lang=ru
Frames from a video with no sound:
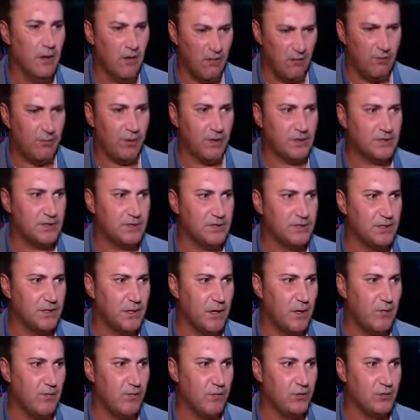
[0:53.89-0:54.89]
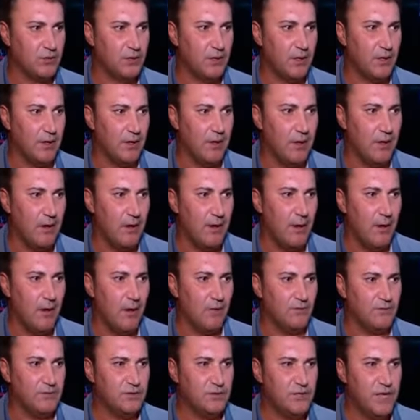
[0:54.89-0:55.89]
в процессе работы,
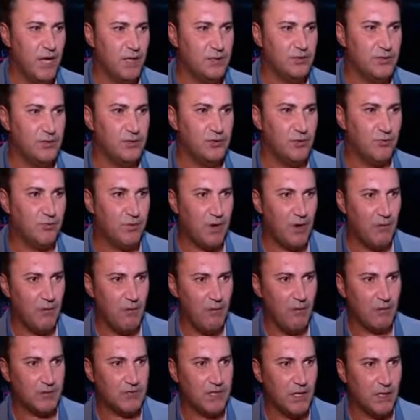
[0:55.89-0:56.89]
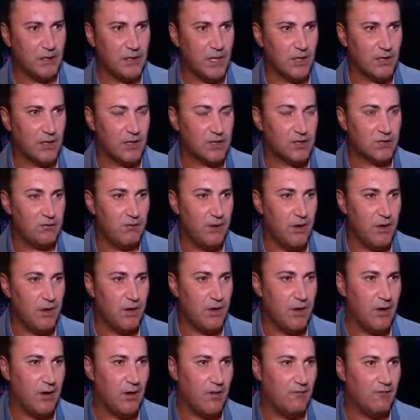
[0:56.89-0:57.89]
взять еще бравого солдата
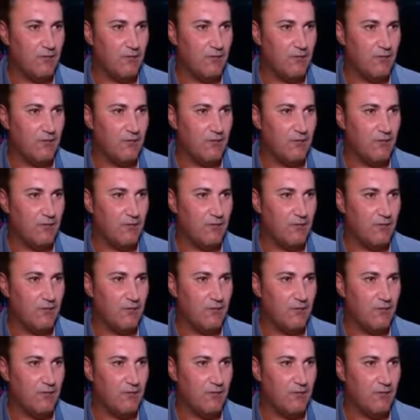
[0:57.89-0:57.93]
Швейка,